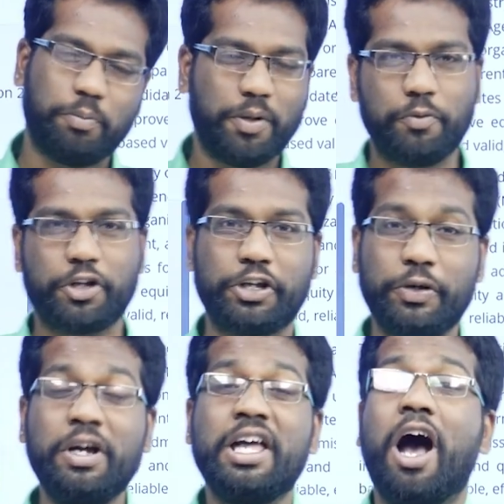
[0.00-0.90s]
ரொம்ப
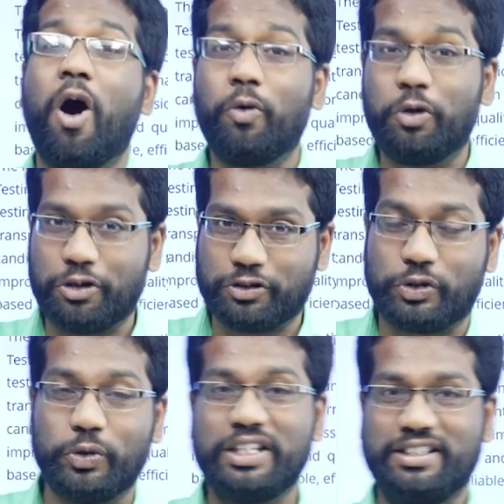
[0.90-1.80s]
முக்கியம் அவங்களோட
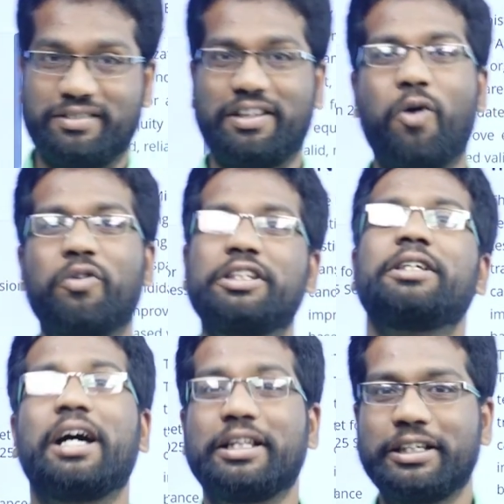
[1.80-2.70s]
ஸ்டூடெண்ட்ஸ் அவங்க
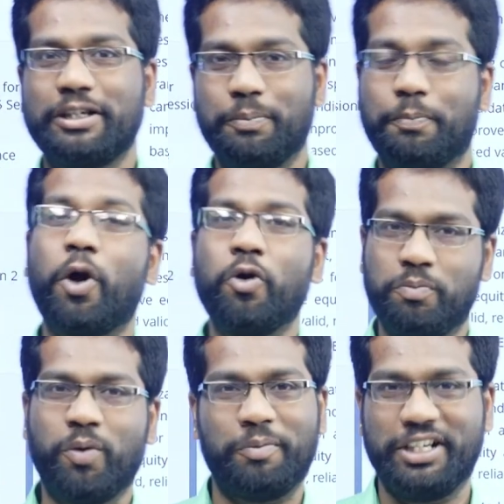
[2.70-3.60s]
வந்து அந்த
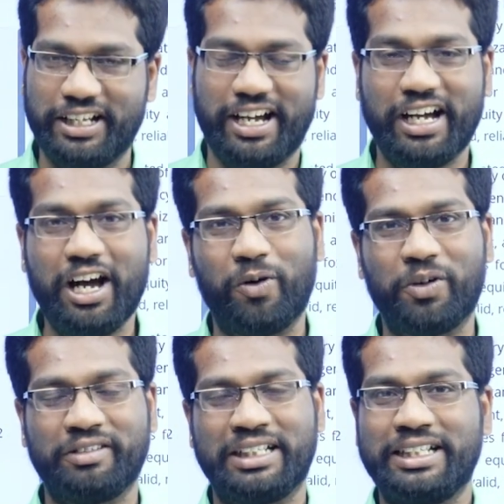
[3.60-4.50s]
ப்ரௌட் மொமெண்ட்டுக்காக
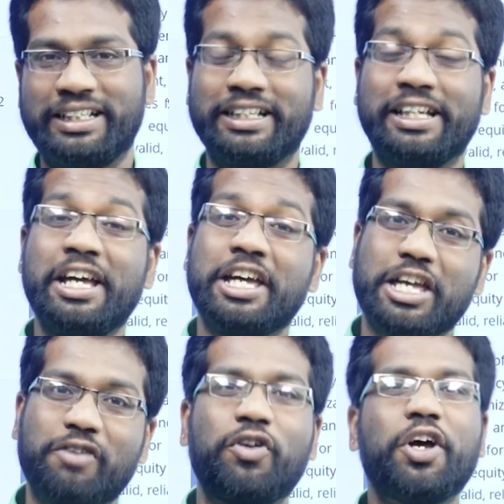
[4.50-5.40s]
அவங்க வந்துட்டு
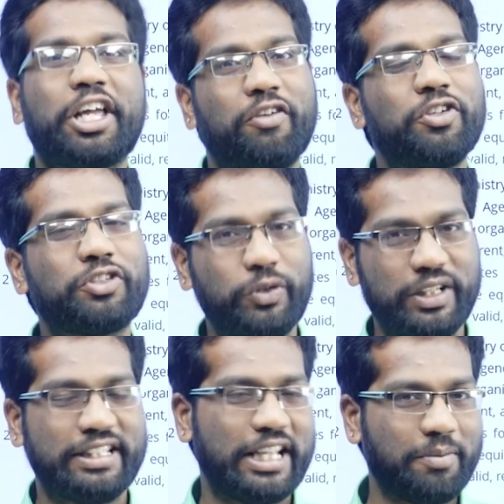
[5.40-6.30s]
எவ்வளோக்கு எவ்வளோ
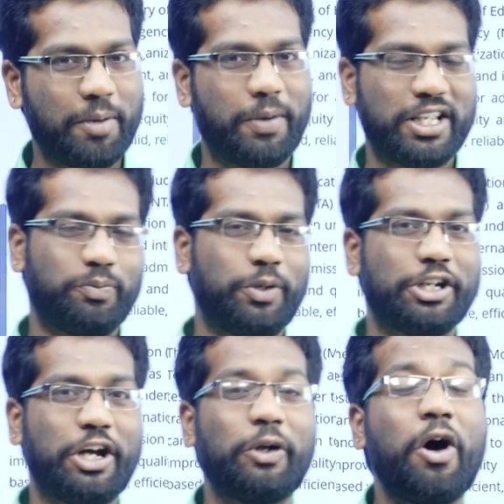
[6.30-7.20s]
ஸ்டூடெண்ட்ஸ் அதிகமாக பாஸ்
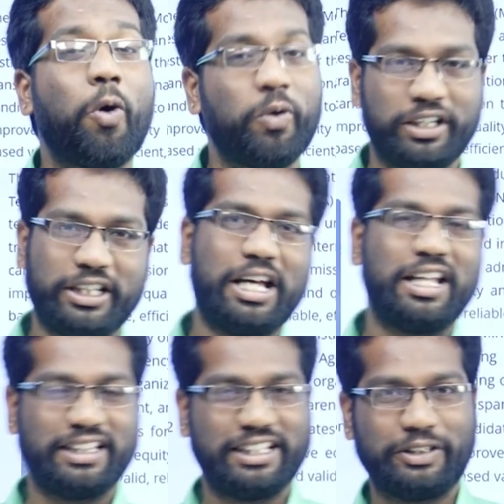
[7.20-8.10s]
பண்ணுறாங்களோ அவங்களுக்கு தான்
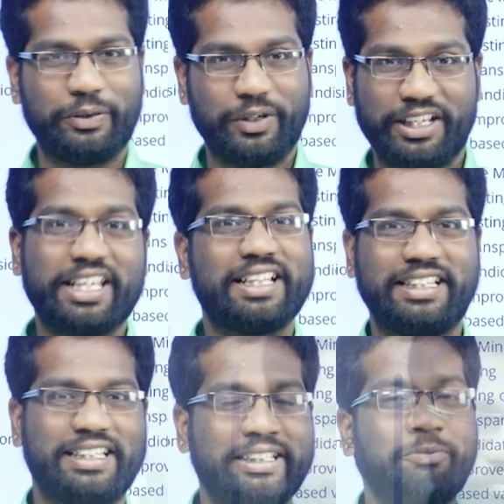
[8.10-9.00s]
அந்த ஒரு
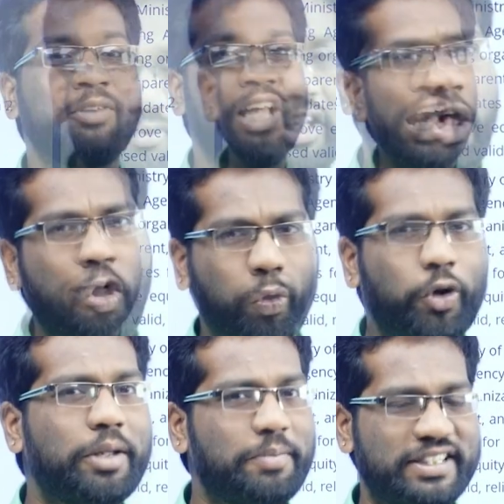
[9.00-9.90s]
கெத்து
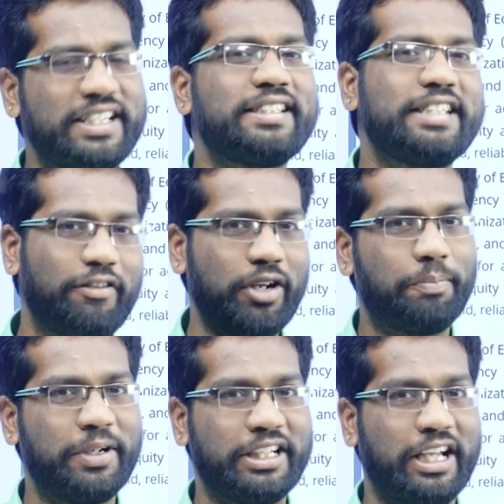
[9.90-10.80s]
அவங்களோட பிஸ்னஸ்
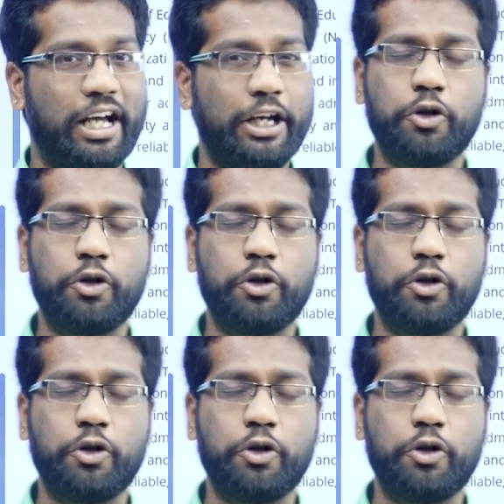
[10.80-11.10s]
டெவலப்மெண்ட்டுக்காக